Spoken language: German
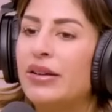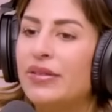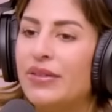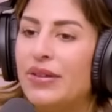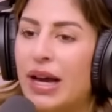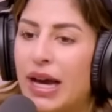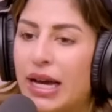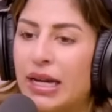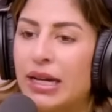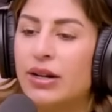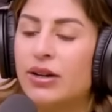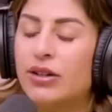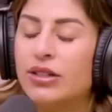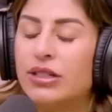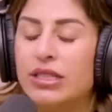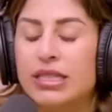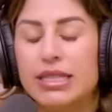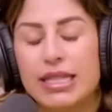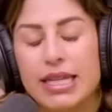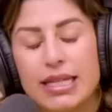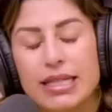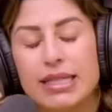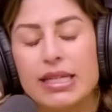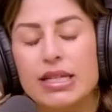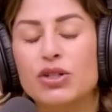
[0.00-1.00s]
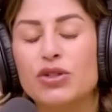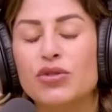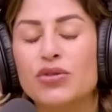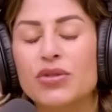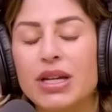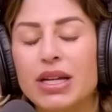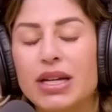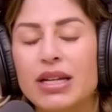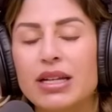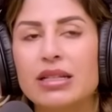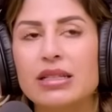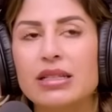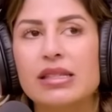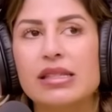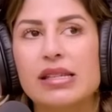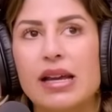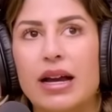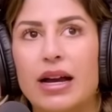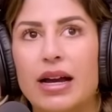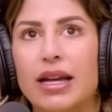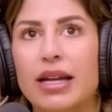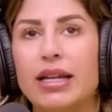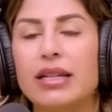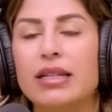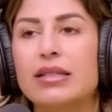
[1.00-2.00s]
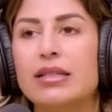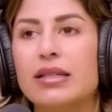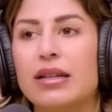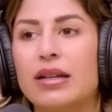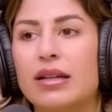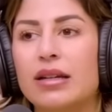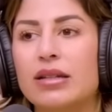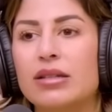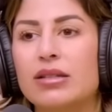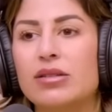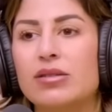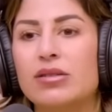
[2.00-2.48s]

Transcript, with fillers: Wir hatten auch eine sehr, sehr schwierige Zeit äh,